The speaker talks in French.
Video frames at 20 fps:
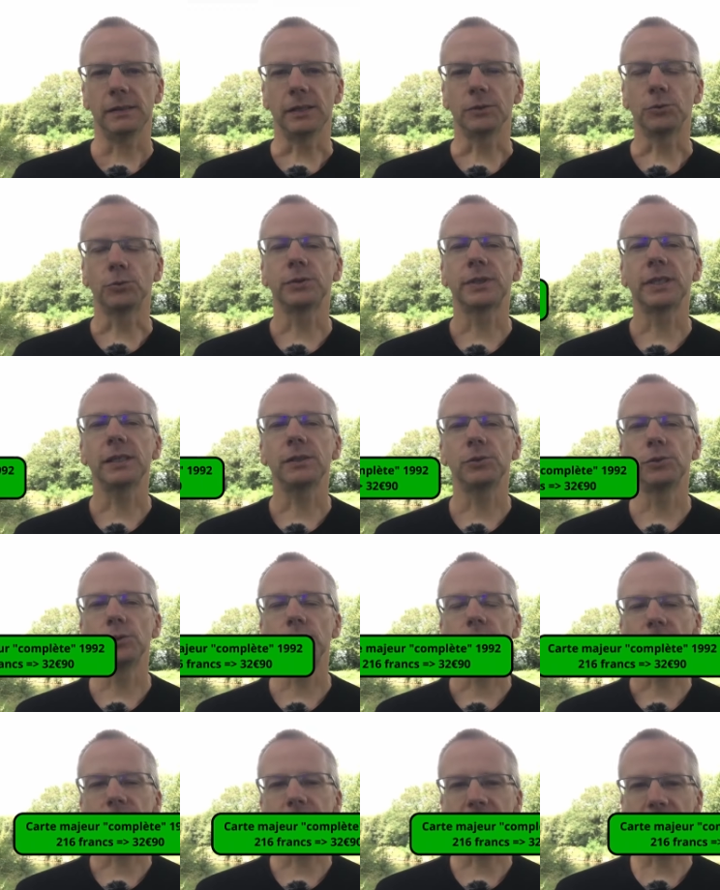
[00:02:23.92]
Et elle coûtait
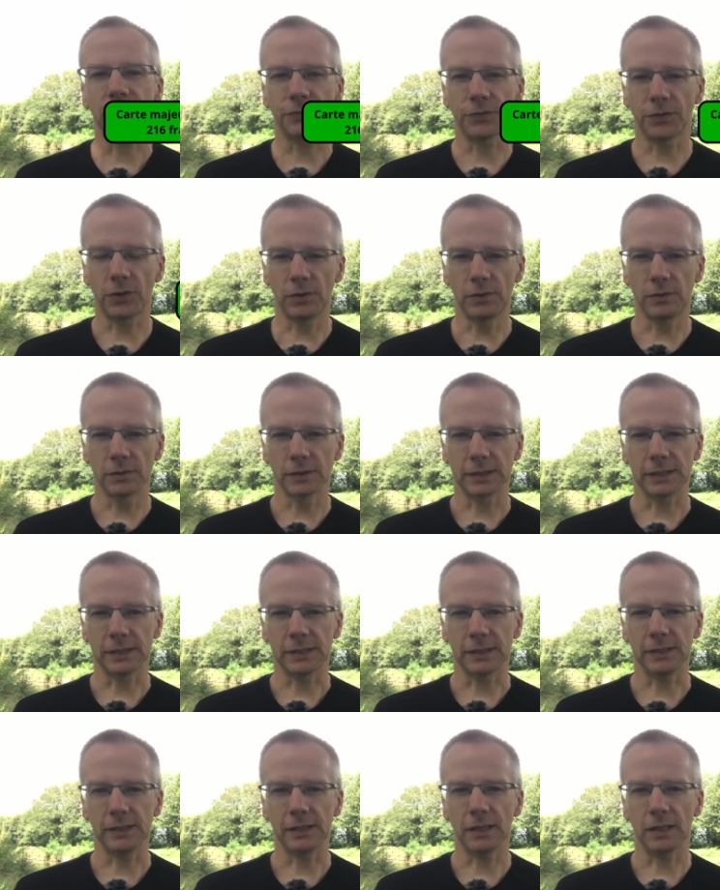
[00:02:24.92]
216 francs,
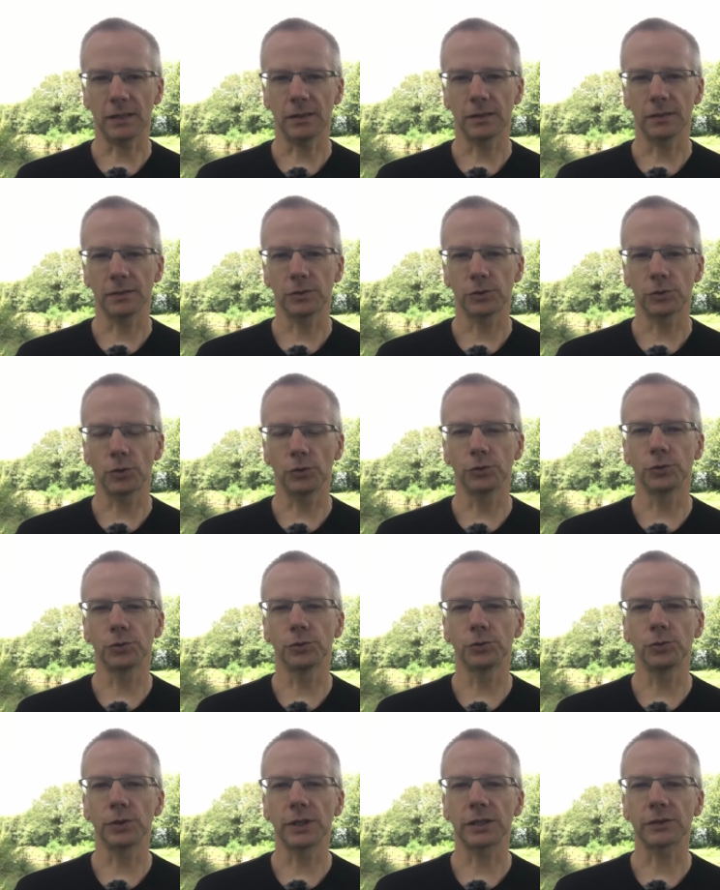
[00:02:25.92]
c'est-à-dire
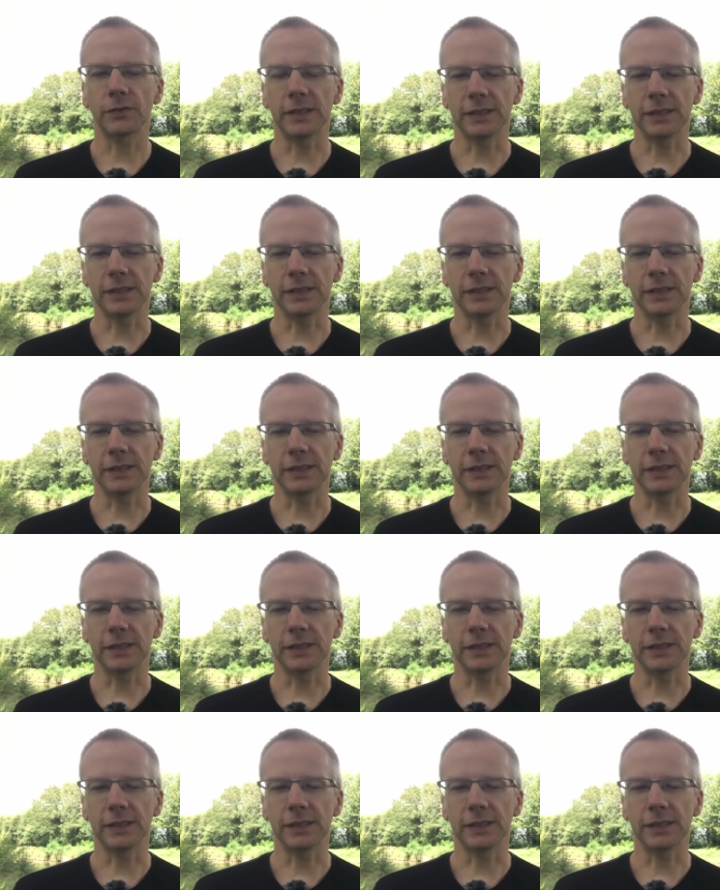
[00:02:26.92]
32,90 euros.